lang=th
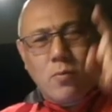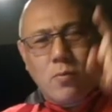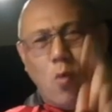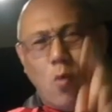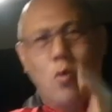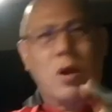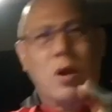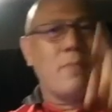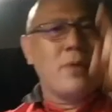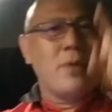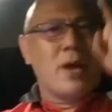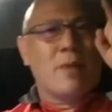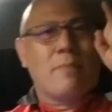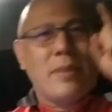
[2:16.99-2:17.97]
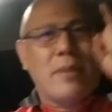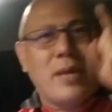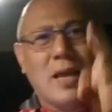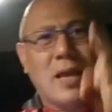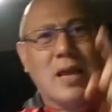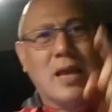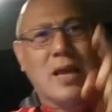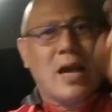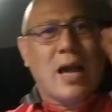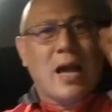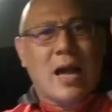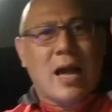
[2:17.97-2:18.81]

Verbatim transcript: ปูกระเบื้องปีหลังคา